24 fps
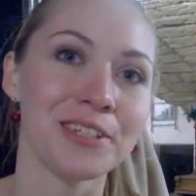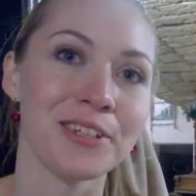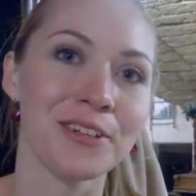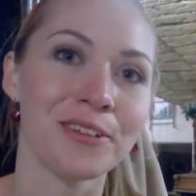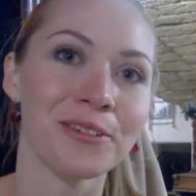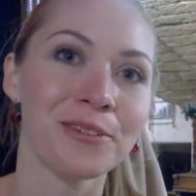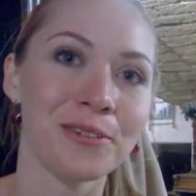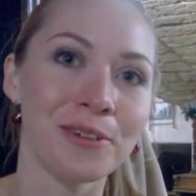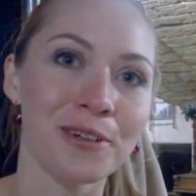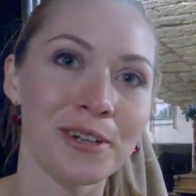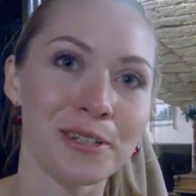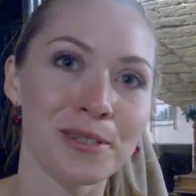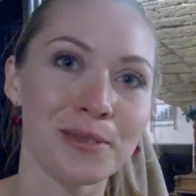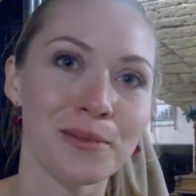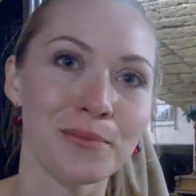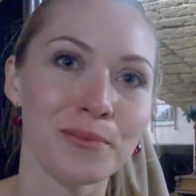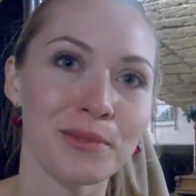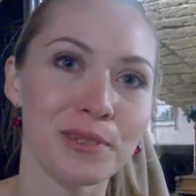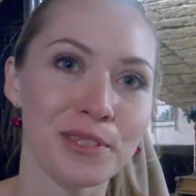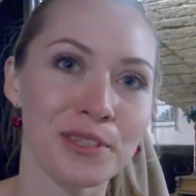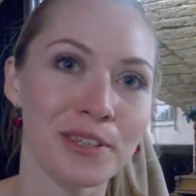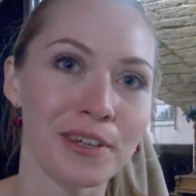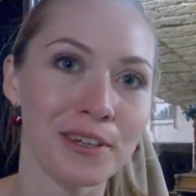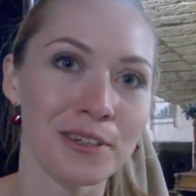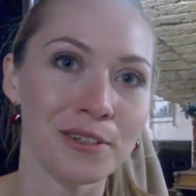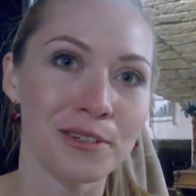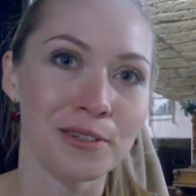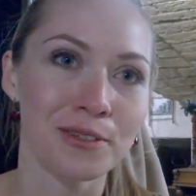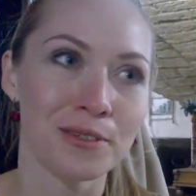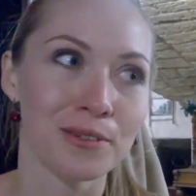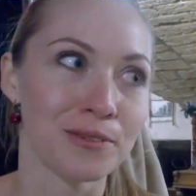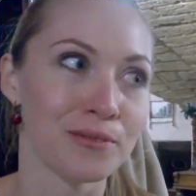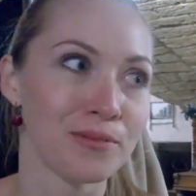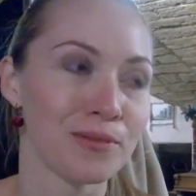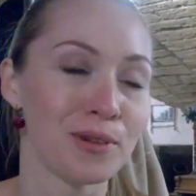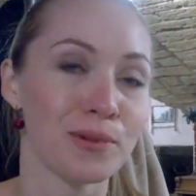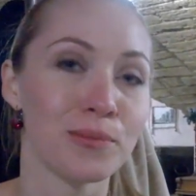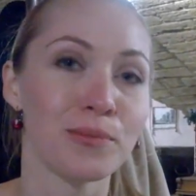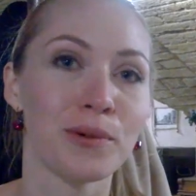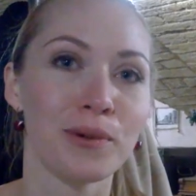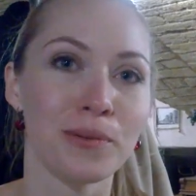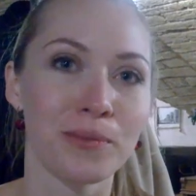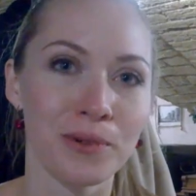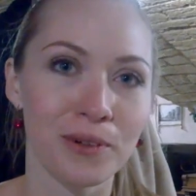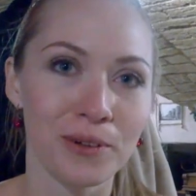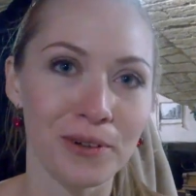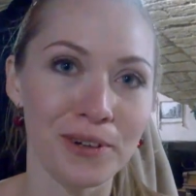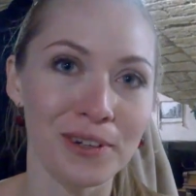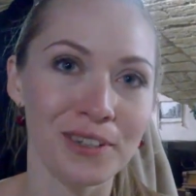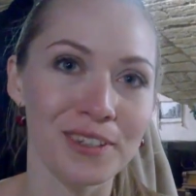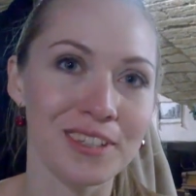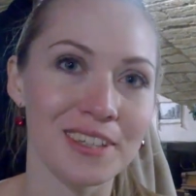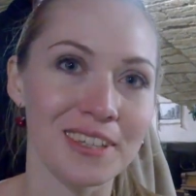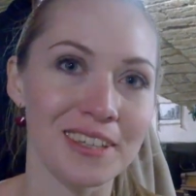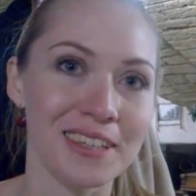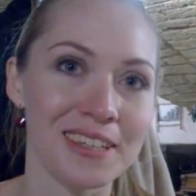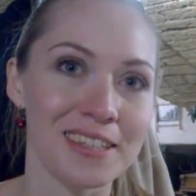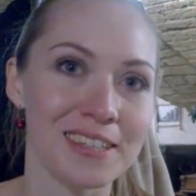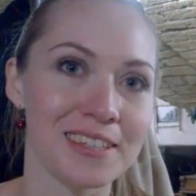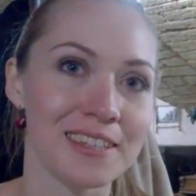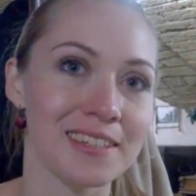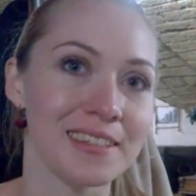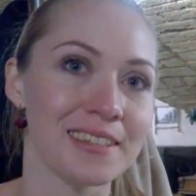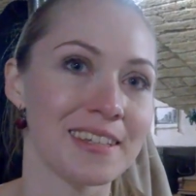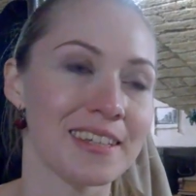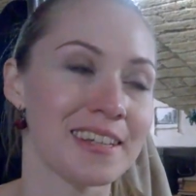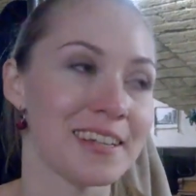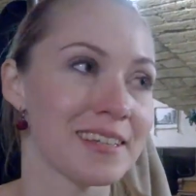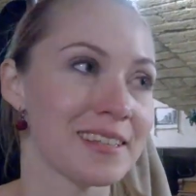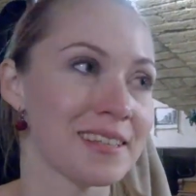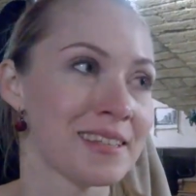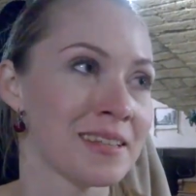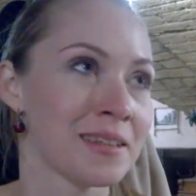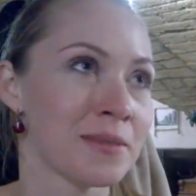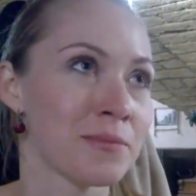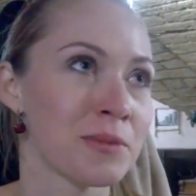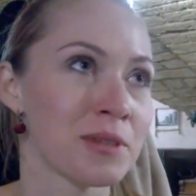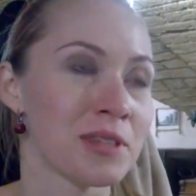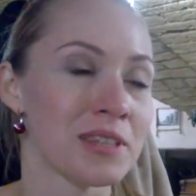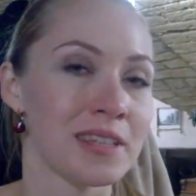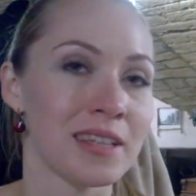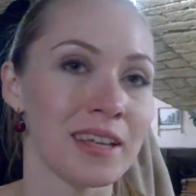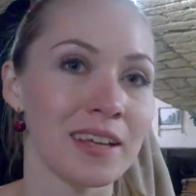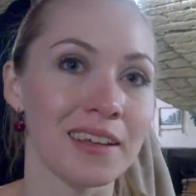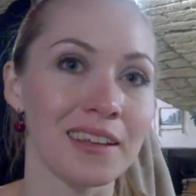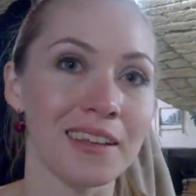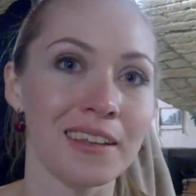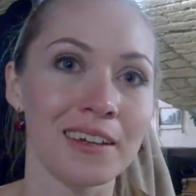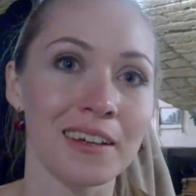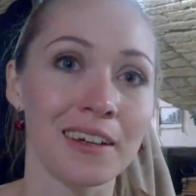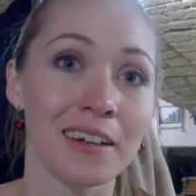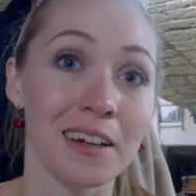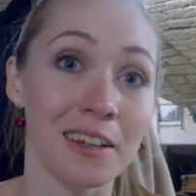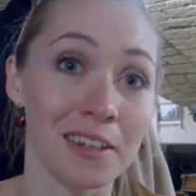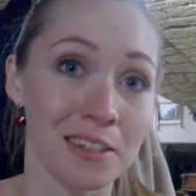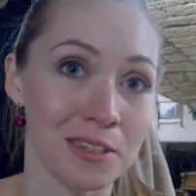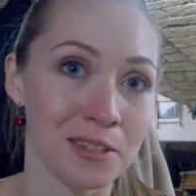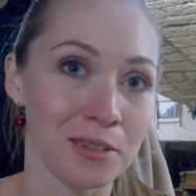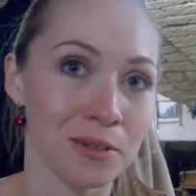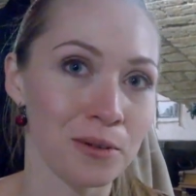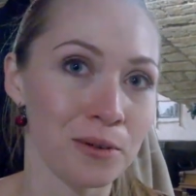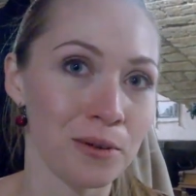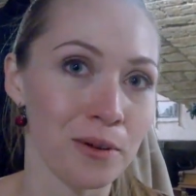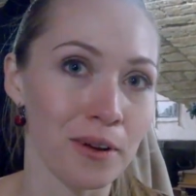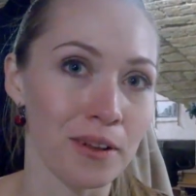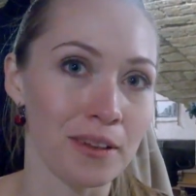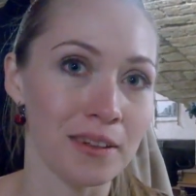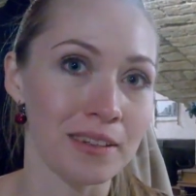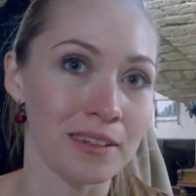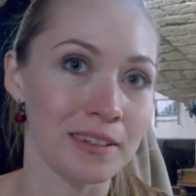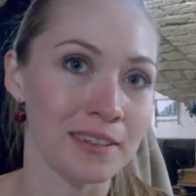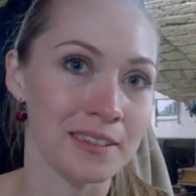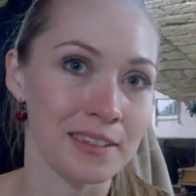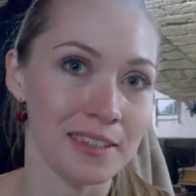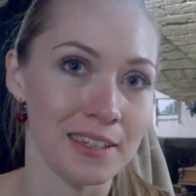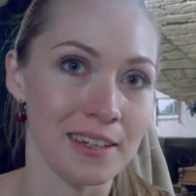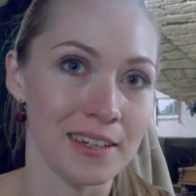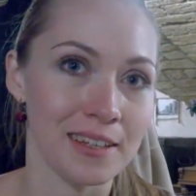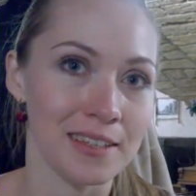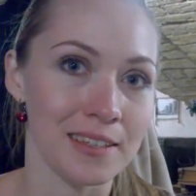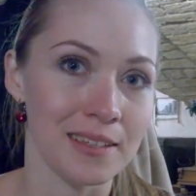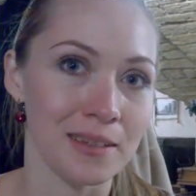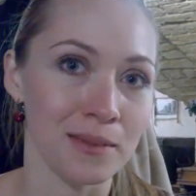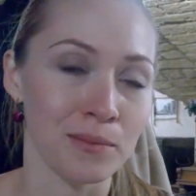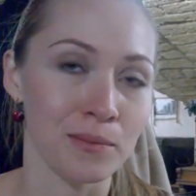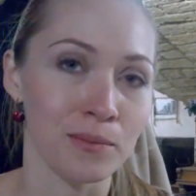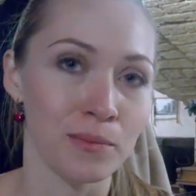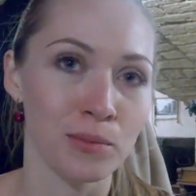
очередной раз убеждаюсь, что в любом городе есть интересные места, и каждый город интересен.